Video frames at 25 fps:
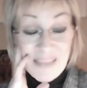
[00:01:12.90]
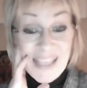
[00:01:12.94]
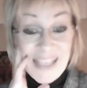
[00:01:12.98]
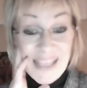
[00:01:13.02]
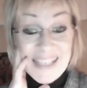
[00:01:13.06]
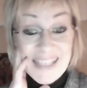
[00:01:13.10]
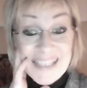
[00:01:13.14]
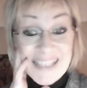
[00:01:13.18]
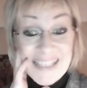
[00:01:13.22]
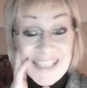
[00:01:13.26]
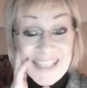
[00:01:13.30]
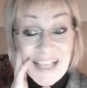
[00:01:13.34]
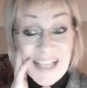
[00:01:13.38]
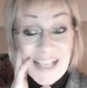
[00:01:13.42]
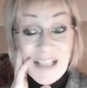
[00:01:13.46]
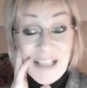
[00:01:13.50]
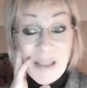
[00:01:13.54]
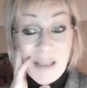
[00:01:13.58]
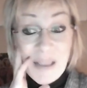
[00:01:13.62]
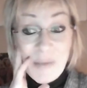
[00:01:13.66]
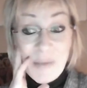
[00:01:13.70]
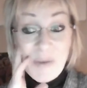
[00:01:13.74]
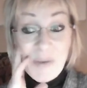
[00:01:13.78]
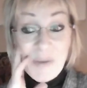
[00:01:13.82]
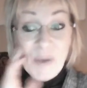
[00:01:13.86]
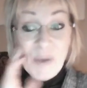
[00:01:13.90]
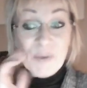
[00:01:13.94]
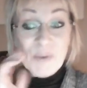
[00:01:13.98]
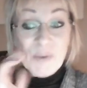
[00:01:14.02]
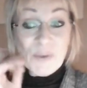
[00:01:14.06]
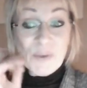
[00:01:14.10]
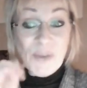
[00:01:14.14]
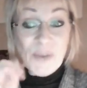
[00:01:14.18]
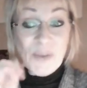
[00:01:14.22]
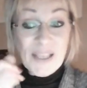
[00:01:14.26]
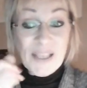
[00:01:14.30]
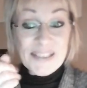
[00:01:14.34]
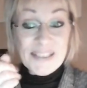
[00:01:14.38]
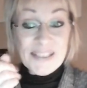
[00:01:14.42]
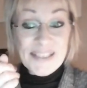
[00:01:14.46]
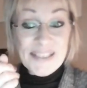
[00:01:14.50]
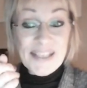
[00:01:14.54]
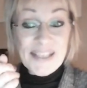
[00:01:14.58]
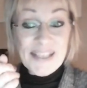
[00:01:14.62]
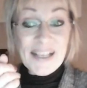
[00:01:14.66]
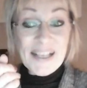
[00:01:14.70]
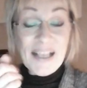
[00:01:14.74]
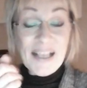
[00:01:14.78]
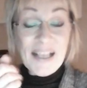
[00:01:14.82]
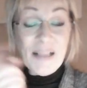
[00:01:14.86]
ingérable entre
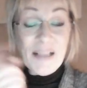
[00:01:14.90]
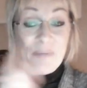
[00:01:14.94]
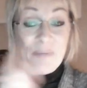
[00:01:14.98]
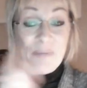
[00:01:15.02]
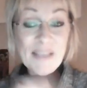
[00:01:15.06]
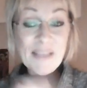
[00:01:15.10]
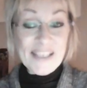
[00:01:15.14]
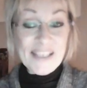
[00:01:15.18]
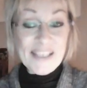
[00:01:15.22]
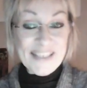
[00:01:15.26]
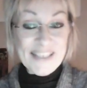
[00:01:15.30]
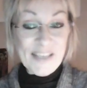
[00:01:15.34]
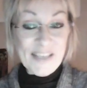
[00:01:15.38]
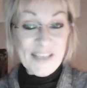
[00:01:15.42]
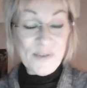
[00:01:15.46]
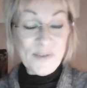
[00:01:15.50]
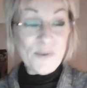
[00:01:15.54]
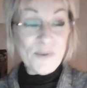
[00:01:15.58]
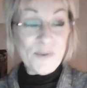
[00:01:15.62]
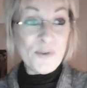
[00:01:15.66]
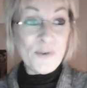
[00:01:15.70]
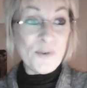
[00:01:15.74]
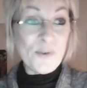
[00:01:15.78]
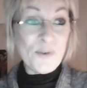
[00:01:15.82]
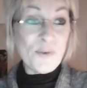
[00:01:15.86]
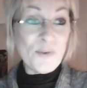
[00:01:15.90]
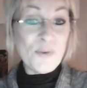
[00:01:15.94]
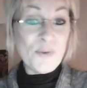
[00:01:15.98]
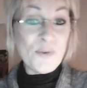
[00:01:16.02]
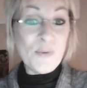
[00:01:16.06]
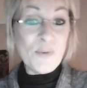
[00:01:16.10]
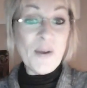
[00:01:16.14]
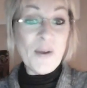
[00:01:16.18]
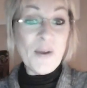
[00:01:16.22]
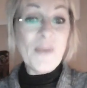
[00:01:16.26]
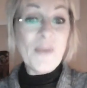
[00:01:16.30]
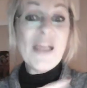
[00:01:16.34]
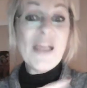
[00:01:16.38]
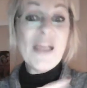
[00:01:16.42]
Instagram, la chaîne YouTube,